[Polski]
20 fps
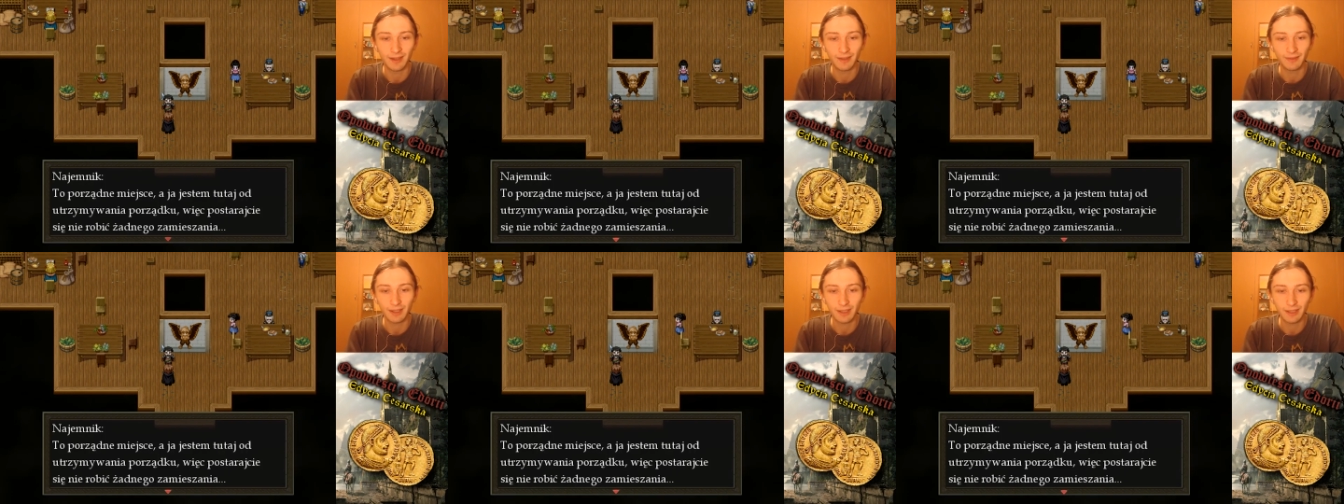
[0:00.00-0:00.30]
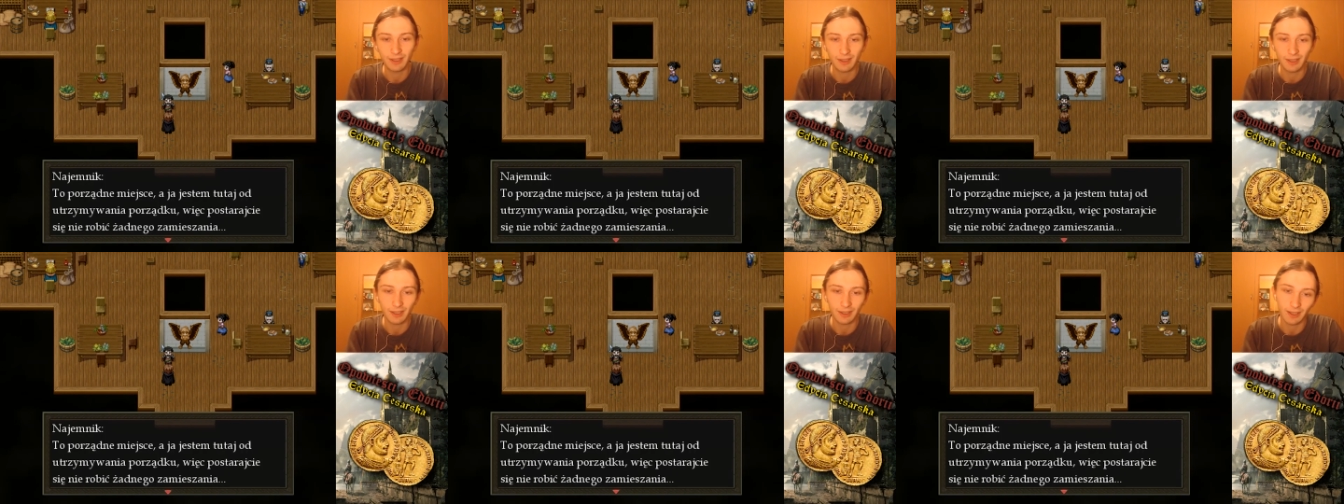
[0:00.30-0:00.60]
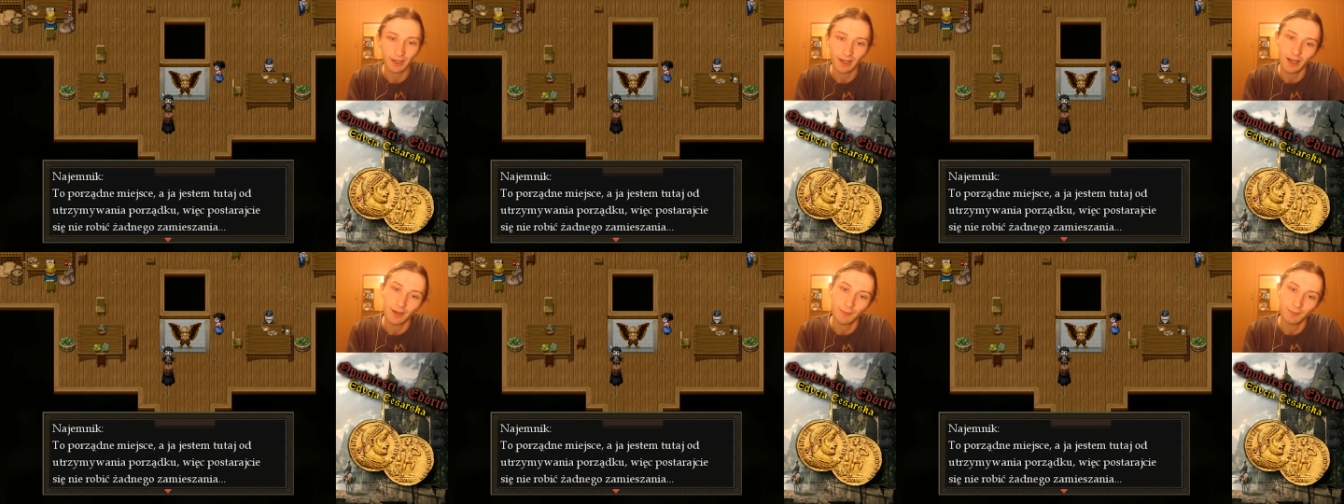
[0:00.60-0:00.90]
A faktycznie
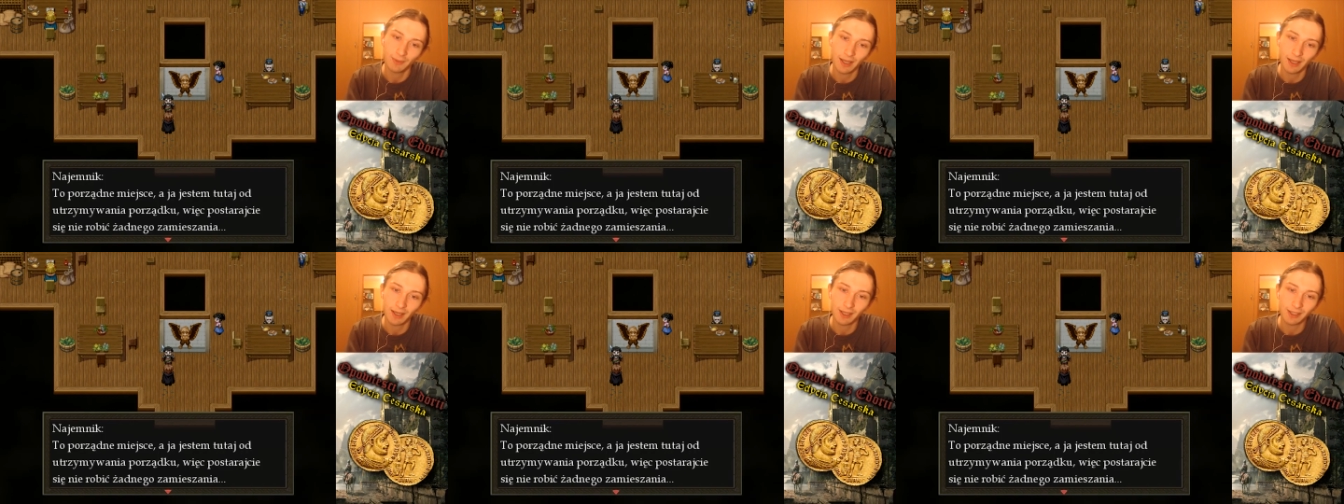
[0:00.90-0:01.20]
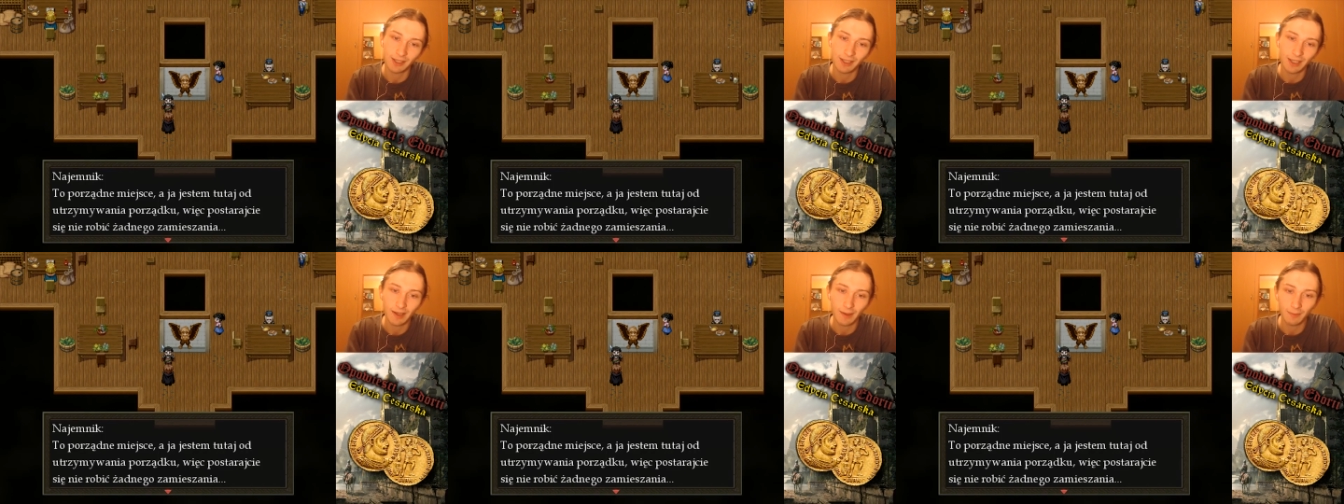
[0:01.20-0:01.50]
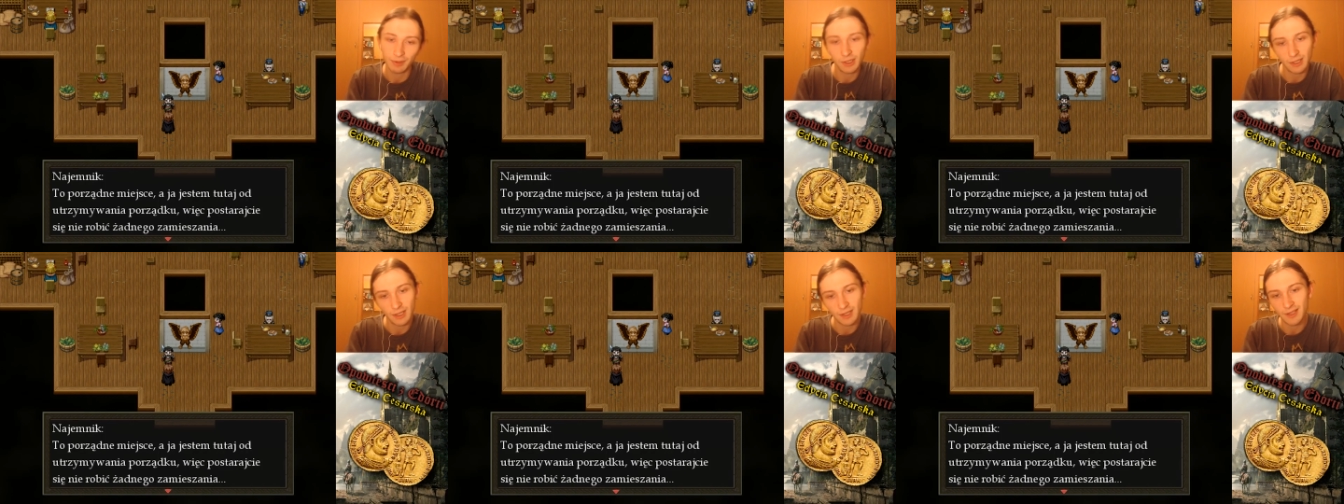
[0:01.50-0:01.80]
ta harpia jakaś
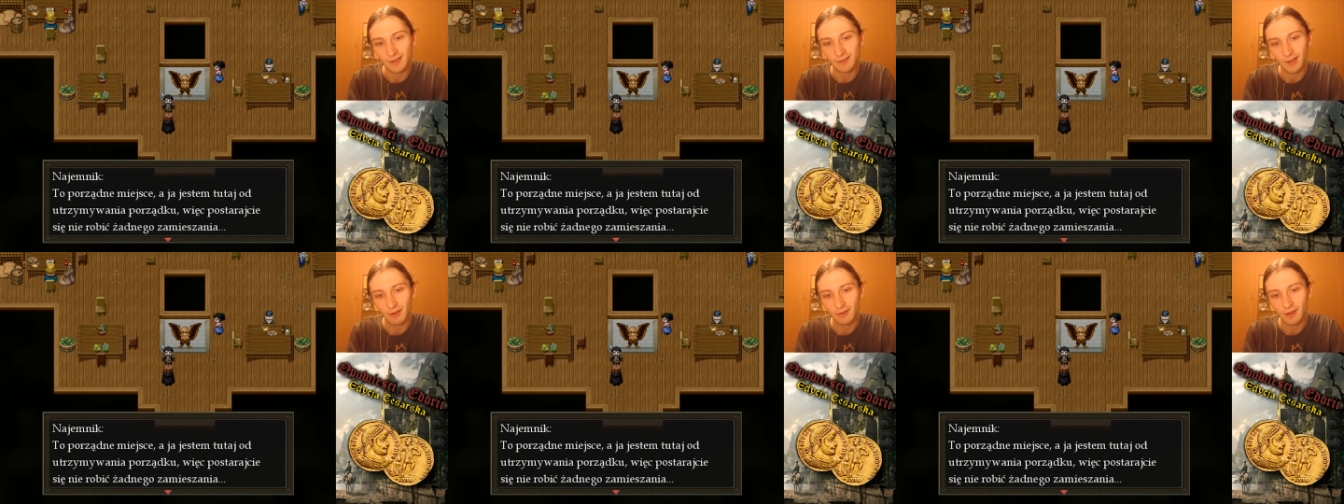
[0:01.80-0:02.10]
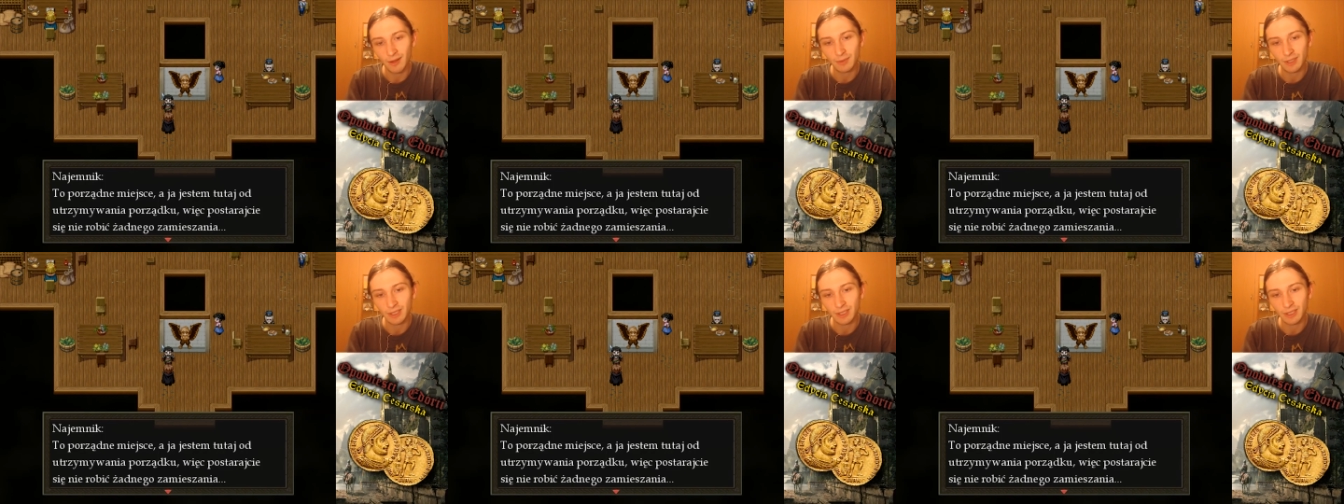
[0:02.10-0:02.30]
taka przyrzewiała,